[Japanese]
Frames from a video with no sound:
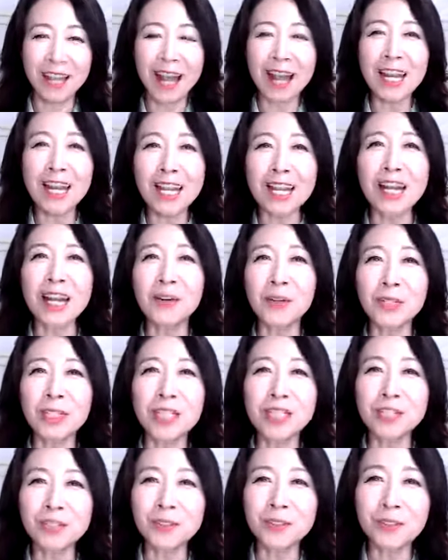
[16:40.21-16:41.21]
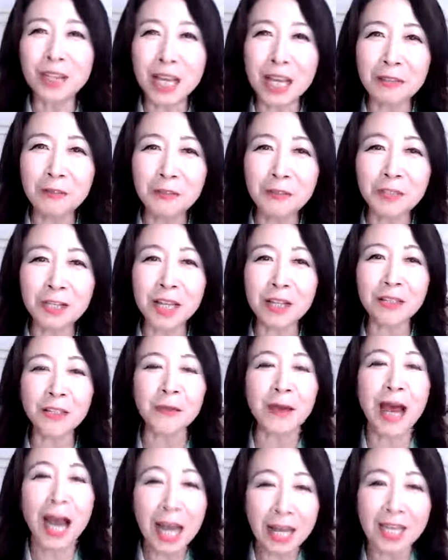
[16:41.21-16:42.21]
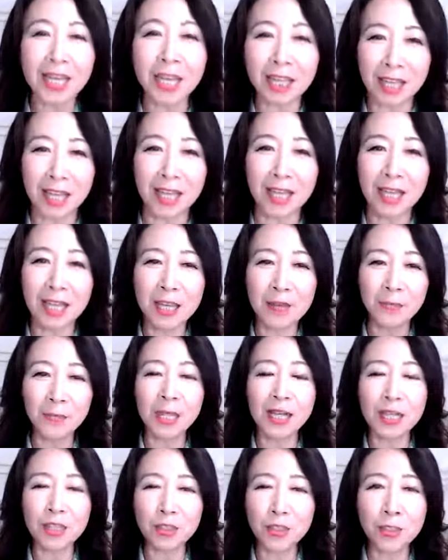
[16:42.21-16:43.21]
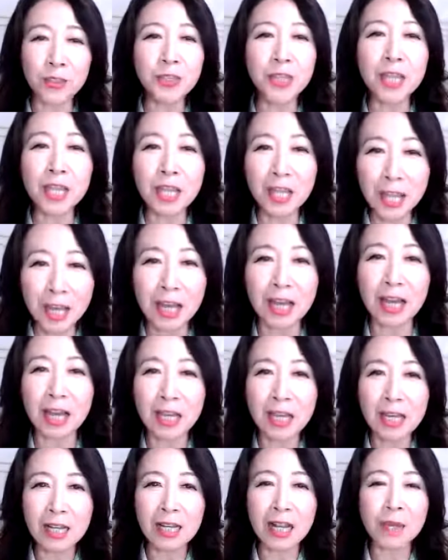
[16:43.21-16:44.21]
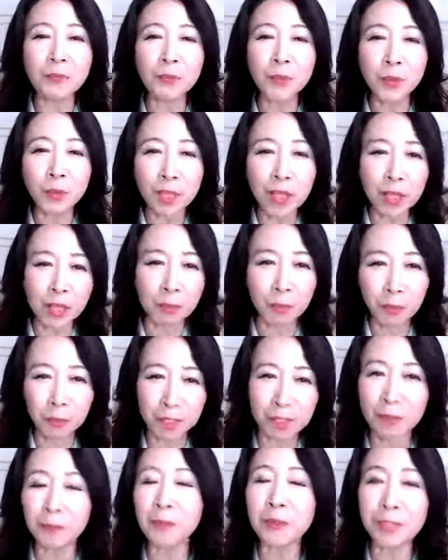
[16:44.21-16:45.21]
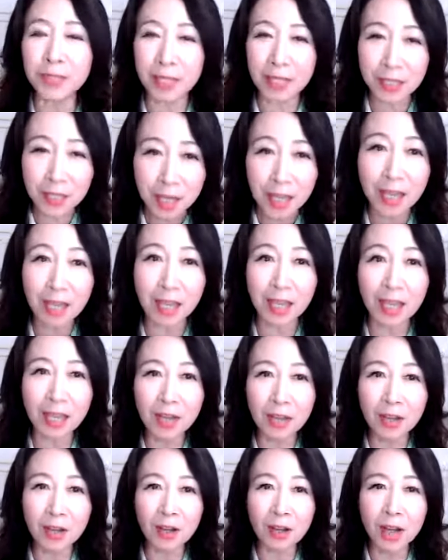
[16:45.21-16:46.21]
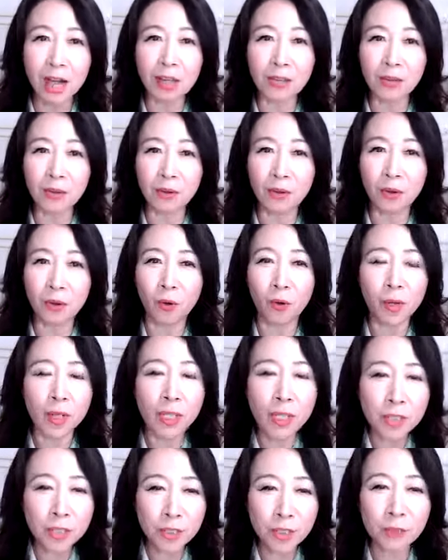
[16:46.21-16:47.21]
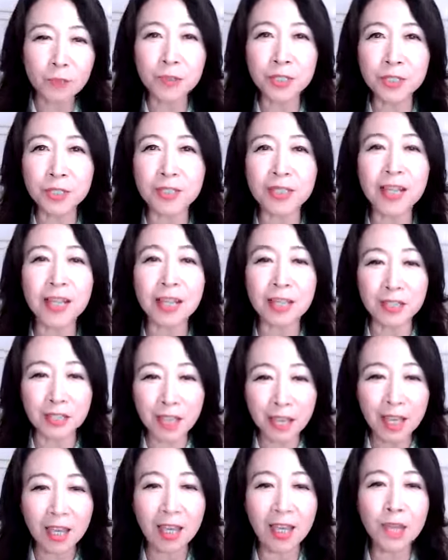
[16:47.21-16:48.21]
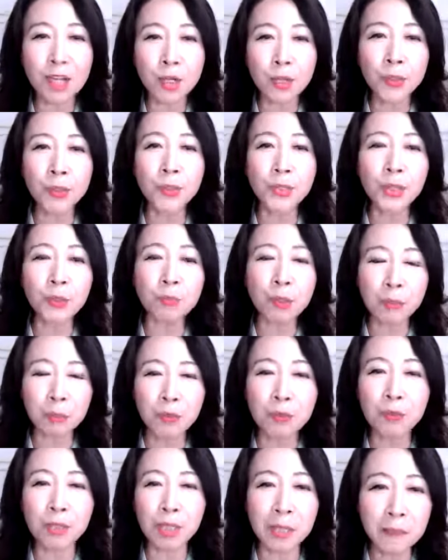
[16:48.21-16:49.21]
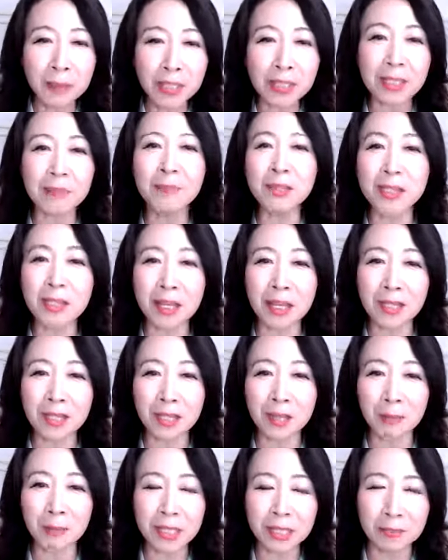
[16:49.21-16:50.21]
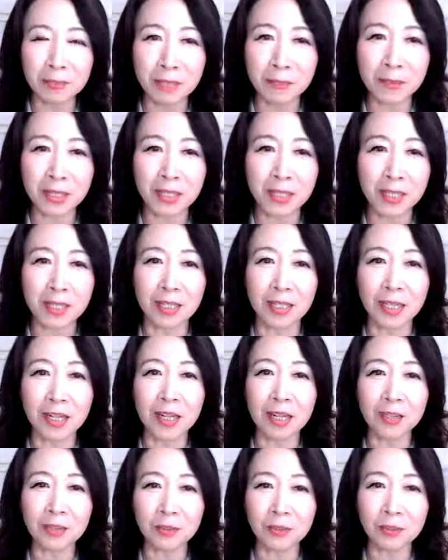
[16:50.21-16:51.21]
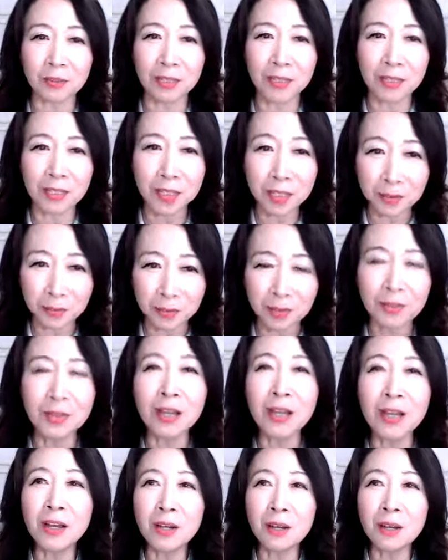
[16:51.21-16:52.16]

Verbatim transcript: あれが私のライフスタイルではありえない。なんか女性が髪の毛がボサボサで、あの、お化粧もしないで、服ももう寝巻きみたいな、パジャマみたいな格好で出る。